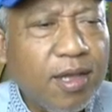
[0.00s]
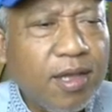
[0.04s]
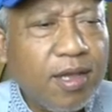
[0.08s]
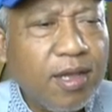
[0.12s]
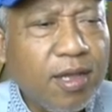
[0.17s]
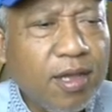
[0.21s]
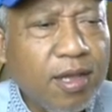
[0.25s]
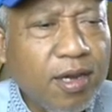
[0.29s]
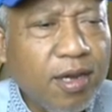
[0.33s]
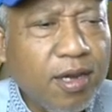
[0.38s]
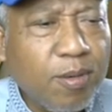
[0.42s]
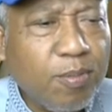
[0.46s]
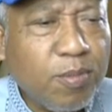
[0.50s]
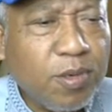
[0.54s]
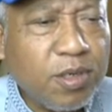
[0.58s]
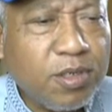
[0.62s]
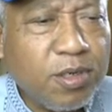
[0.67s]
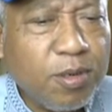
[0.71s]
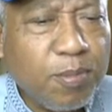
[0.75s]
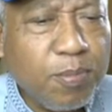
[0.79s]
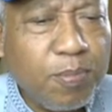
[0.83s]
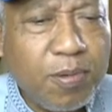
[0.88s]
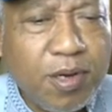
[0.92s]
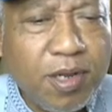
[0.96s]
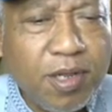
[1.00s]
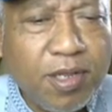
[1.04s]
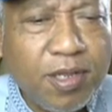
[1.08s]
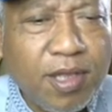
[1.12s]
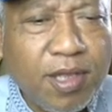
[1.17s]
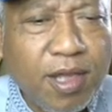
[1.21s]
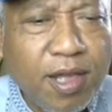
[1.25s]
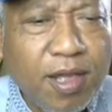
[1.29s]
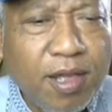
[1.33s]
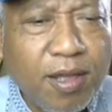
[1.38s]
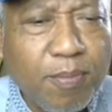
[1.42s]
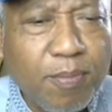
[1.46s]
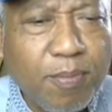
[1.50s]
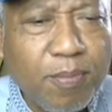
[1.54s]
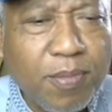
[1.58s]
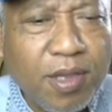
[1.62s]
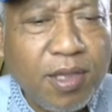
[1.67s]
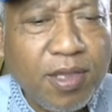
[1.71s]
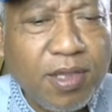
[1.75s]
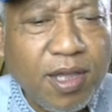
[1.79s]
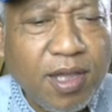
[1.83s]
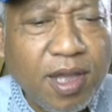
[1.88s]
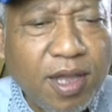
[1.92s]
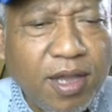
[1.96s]
Ini masih berita
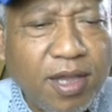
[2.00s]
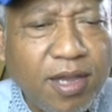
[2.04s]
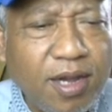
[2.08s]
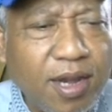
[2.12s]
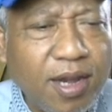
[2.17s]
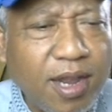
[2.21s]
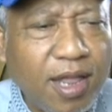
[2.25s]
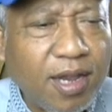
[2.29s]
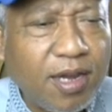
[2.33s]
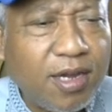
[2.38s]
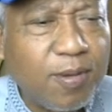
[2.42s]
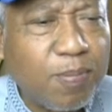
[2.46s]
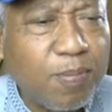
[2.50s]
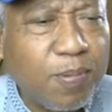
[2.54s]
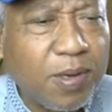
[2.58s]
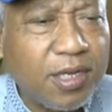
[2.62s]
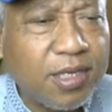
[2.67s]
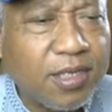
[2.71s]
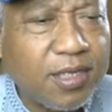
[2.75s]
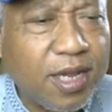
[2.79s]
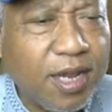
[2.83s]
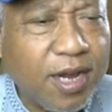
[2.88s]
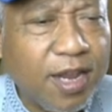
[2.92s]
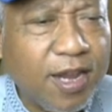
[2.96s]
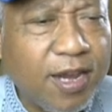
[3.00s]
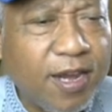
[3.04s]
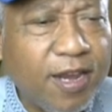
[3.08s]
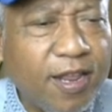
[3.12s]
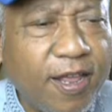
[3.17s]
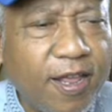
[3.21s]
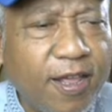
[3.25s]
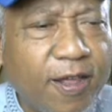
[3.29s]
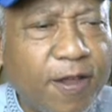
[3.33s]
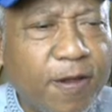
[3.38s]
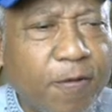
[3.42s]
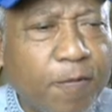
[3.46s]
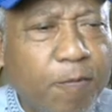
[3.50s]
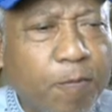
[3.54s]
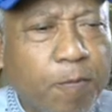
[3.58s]
minyak hilang di pasaran ya.